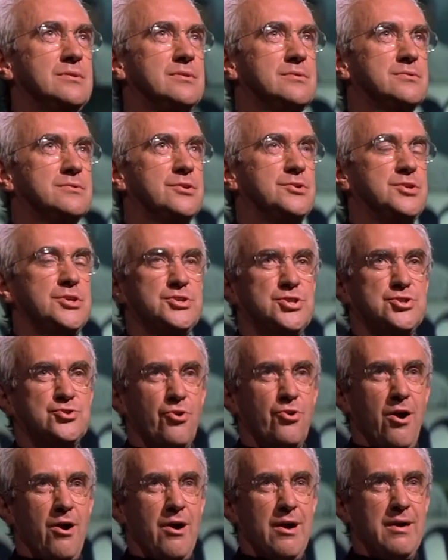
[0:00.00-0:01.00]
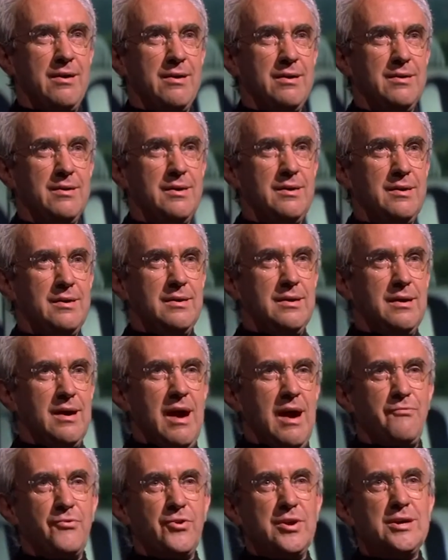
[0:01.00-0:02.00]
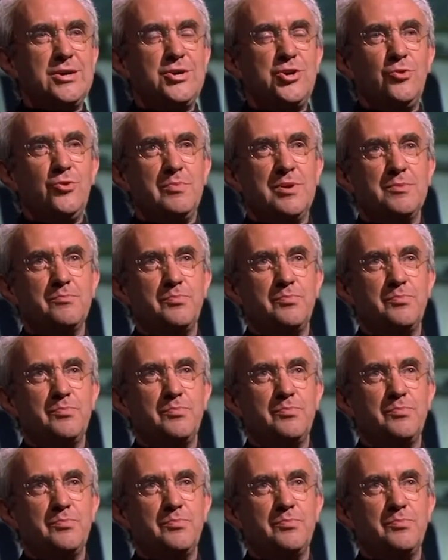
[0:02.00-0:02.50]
et en s'attribuant un rôle d'informateur